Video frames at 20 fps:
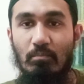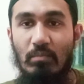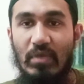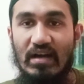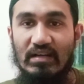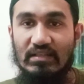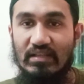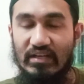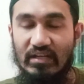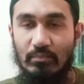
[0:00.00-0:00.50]

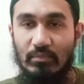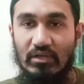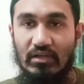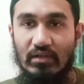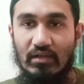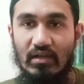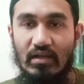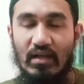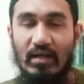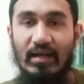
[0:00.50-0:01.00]
বাংলা নামা
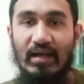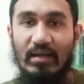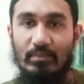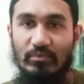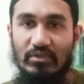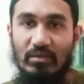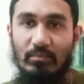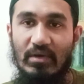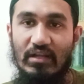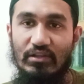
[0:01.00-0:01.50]

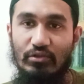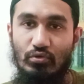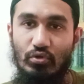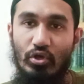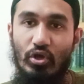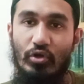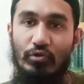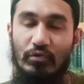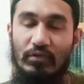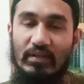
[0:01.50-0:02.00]
আপনারা মাত্রই
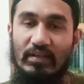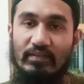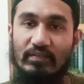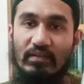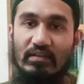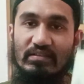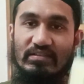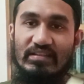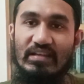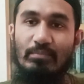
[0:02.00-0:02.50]
হয়তো
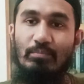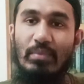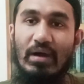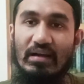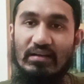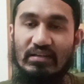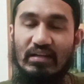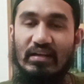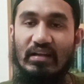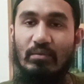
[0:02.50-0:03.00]
দেখছেন যে
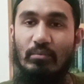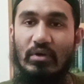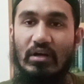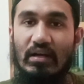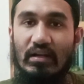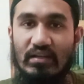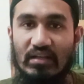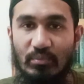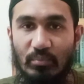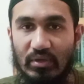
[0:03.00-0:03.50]
বাংলা নামা
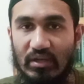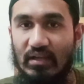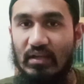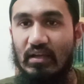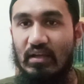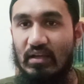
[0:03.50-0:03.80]
নামে